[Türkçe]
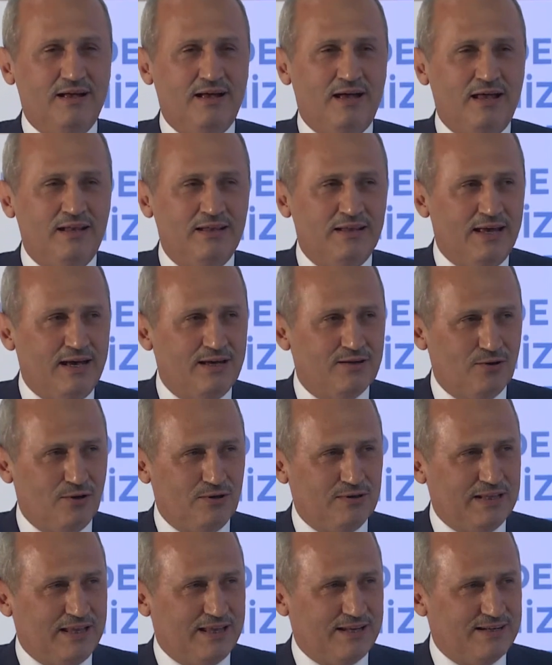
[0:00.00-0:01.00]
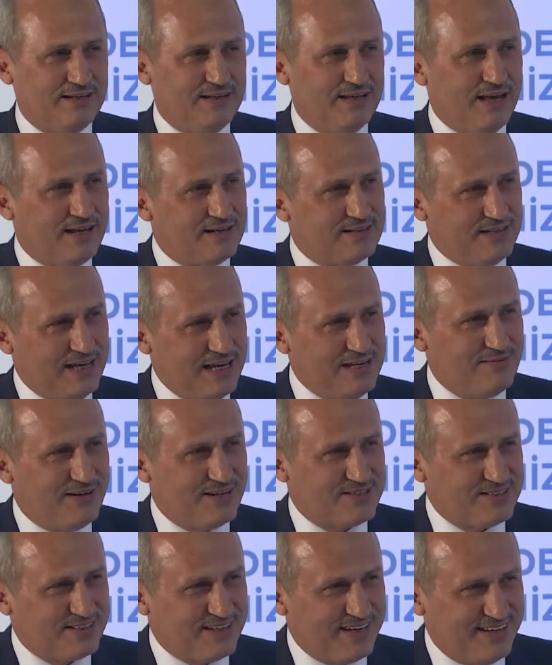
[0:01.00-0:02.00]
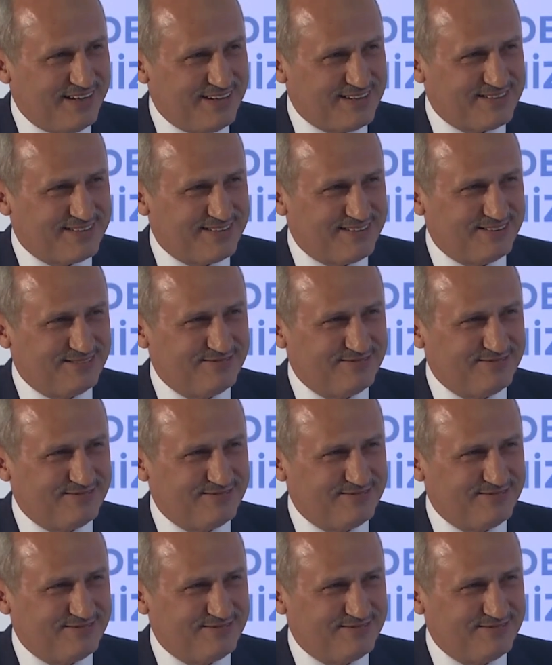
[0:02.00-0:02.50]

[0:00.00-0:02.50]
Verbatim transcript: Allah yollarını her daim açık eylesin.